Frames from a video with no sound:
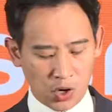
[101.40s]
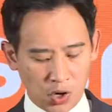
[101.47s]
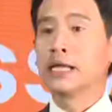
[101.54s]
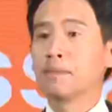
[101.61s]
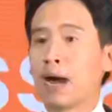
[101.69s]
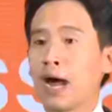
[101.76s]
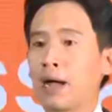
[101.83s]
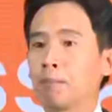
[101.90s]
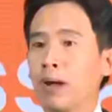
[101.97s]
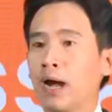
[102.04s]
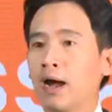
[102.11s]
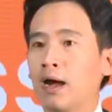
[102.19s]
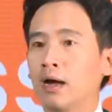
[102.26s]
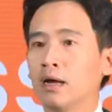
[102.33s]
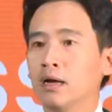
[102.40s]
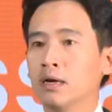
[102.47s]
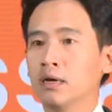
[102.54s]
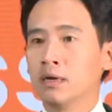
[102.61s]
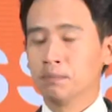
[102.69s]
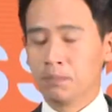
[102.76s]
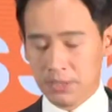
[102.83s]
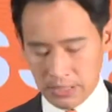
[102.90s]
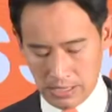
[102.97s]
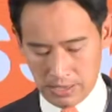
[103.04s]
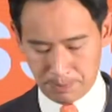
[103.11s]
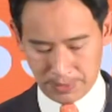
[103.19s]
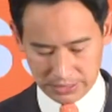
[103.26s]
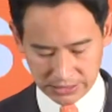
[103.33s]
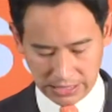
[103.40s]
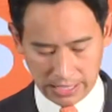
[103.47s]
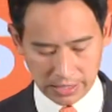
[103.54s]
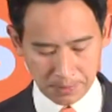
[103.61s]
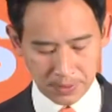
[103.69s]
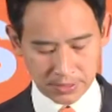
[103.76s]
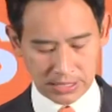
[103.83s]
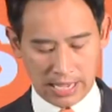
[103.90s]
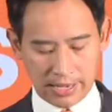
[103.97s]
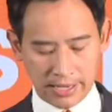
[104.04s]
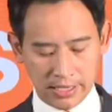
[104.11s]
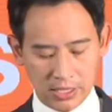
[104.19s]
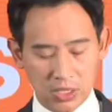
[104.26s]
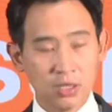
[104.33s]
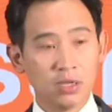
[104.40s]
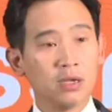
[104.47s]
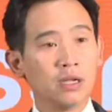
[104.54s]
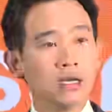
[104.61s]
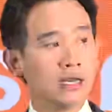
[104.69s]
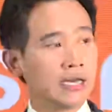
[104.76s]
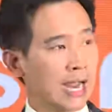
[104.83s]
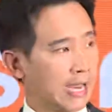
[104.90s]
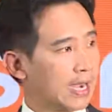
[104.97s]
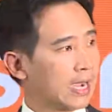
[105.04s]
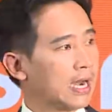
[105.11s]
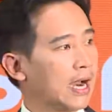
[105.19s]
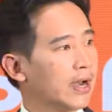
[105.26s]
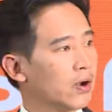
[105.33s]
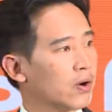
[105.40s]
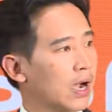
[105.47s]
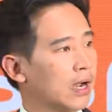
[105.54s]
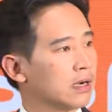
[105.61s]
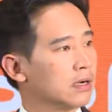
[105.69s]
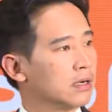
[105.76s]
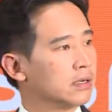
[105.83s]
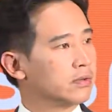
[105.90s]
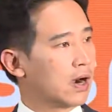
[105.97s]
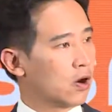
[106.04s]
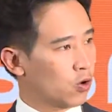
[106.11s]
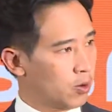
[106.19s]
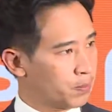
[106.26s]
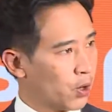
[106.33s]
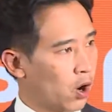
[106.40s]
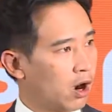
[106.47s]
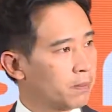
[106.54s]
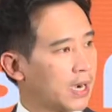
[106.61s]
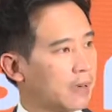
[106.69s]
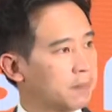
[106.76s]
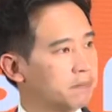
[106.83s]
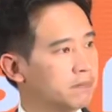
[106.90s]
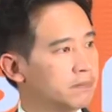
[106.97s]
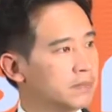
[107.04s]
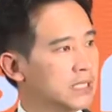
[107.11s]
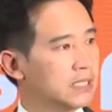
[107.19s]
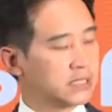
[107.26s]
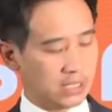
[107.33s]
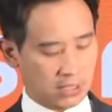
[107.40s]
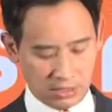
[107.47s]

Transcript: ที่ผ่านมาเพื่อประชาธิปไตยและในขณะเดียวกันเราก็พร้อมครับที่จะ